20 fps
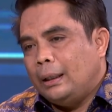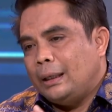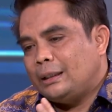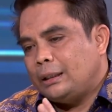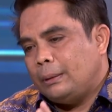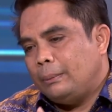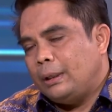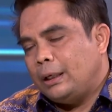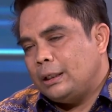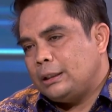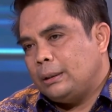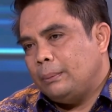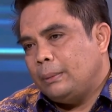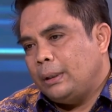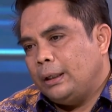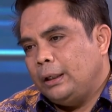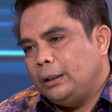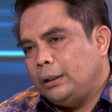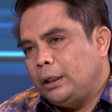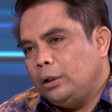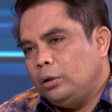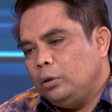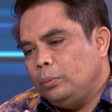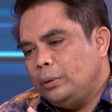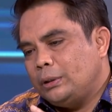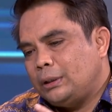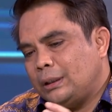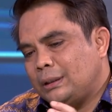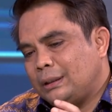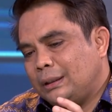nasabah-nasabah kita itu
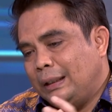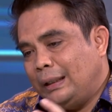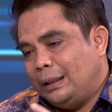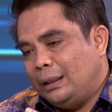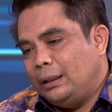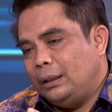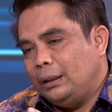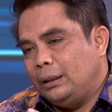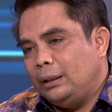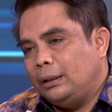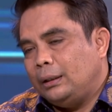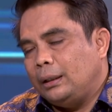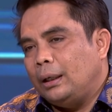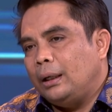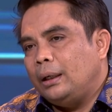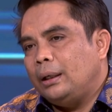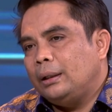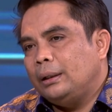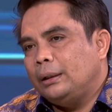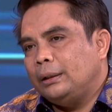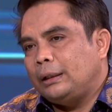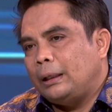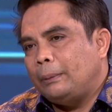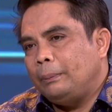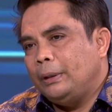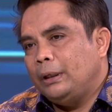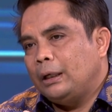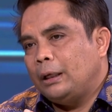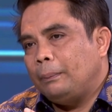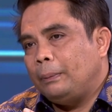bisa sticky di kita, eh,
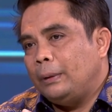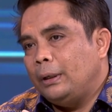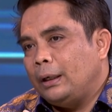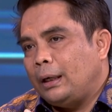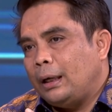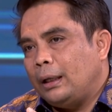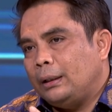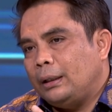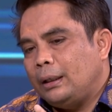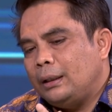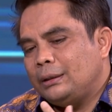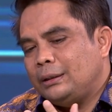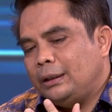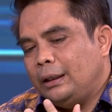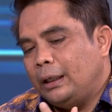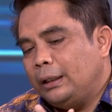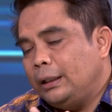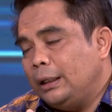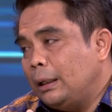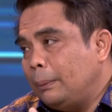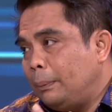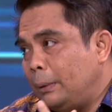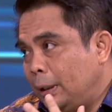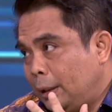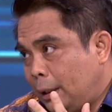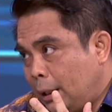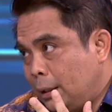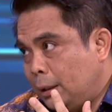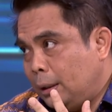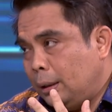tapi dengan pendekatan setidaknya tiga
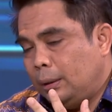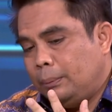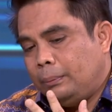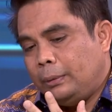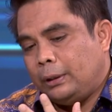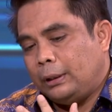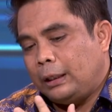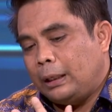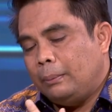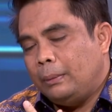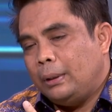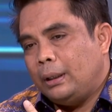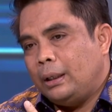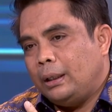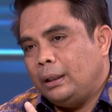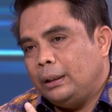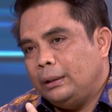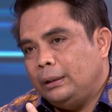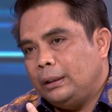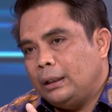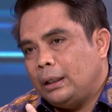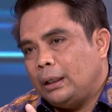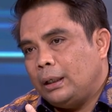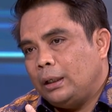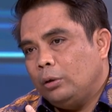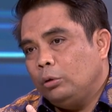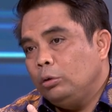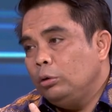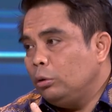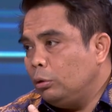pendekatan. Pertama,
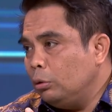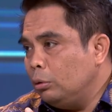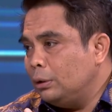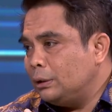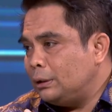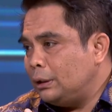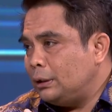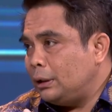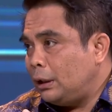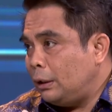dia untung